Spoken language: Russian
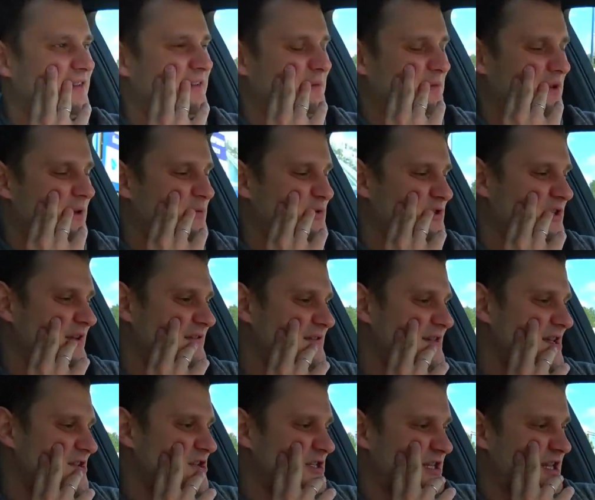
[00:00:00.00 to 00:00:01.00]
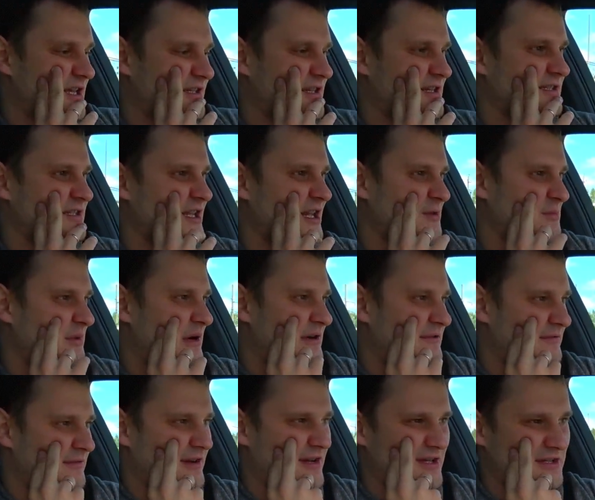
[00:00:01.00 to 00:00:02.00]
Потому что я всячески отрицал
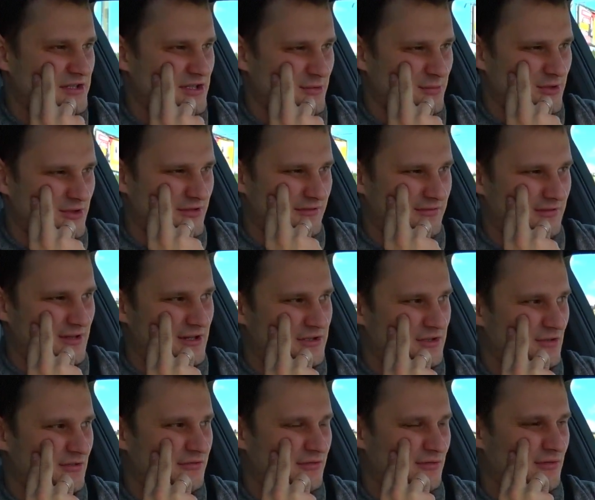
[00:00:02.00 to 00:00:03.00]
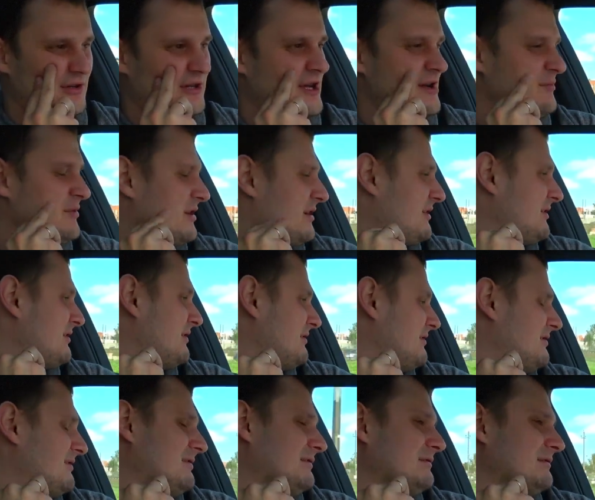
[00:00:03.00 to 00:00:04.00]
BMW, особенно философию Эма,
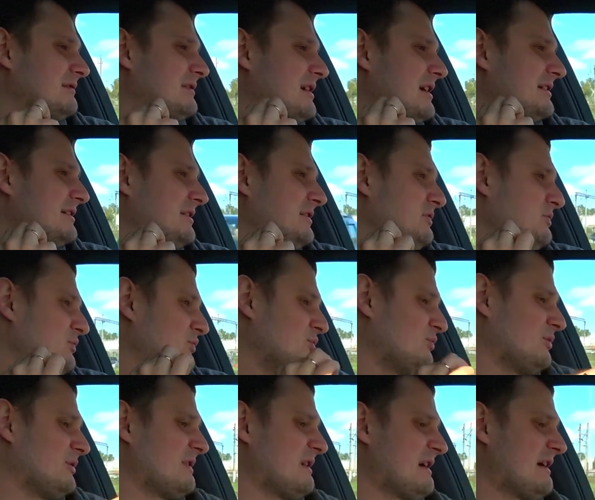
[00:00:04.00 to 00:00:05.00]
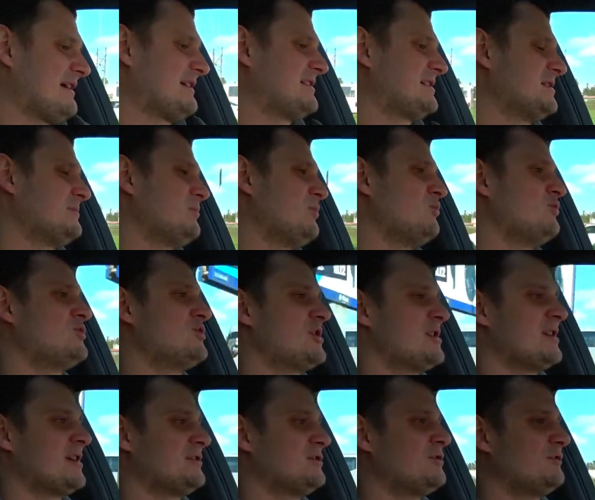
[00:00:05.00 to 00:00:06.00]
э, как-то, ну, думал, а, и
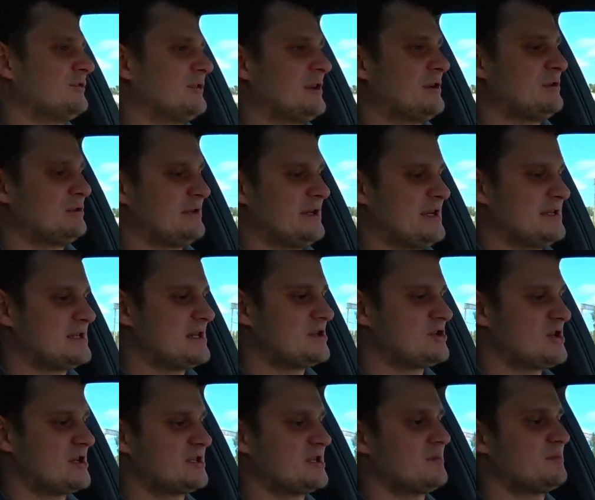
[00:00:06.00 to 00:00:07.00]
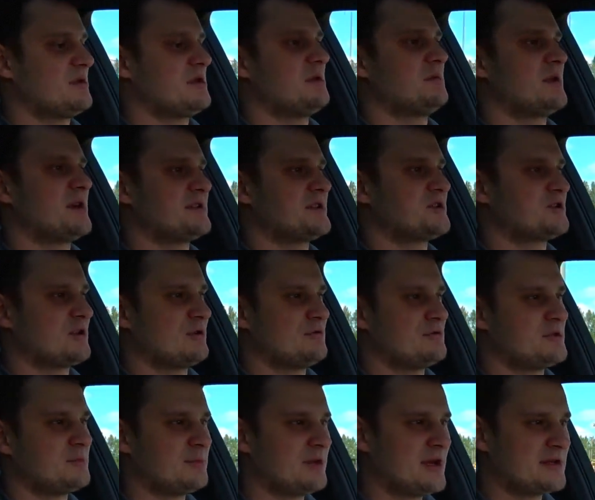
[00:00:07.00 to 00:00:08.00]
сыпучее, одно, второе, третье. А сейчас я понимаю, за что
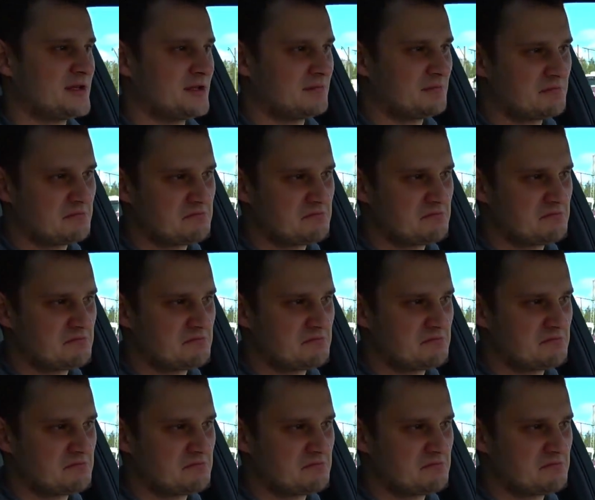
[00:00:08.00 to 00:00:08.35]
люди платят.